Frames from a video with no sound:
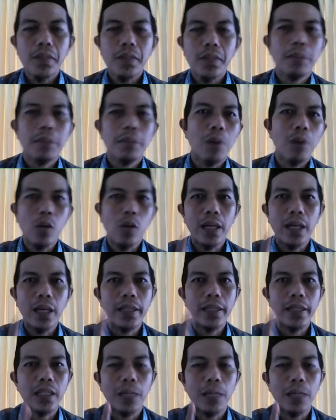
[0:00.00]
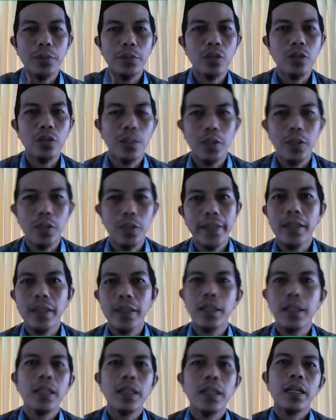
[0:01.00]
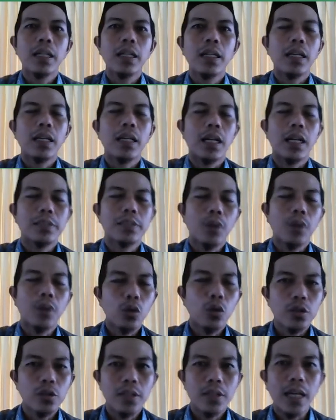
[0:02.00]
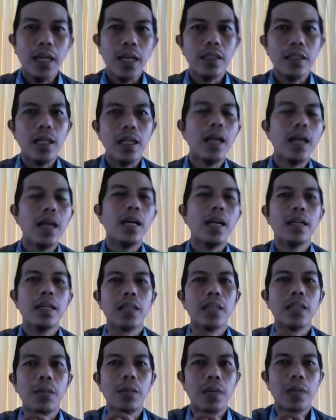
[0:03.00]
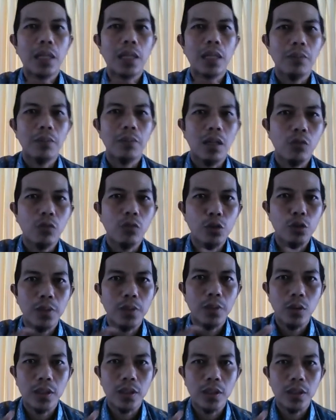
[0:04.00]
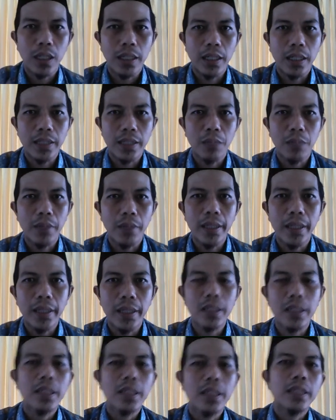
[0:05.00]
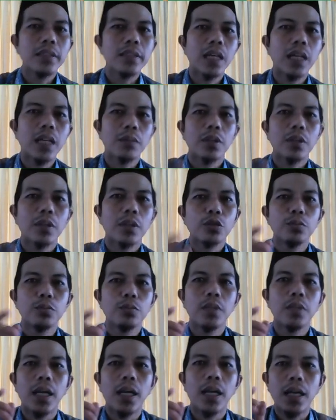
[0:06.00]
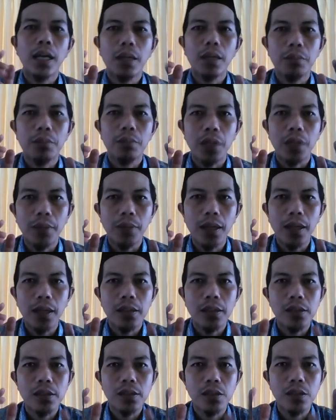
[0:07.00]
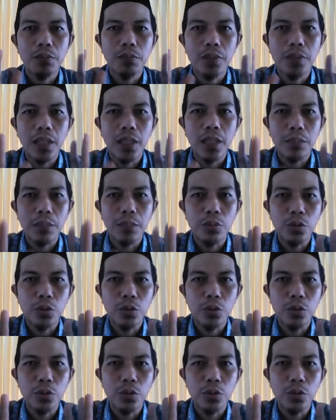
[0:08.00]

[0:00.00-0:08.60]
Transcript: Mau kalian lengkapi juga boleh. Asmaul Husna adalah nama-nama Allah Subhanahu wa taala yang baik yang berjumlah berapa? 99.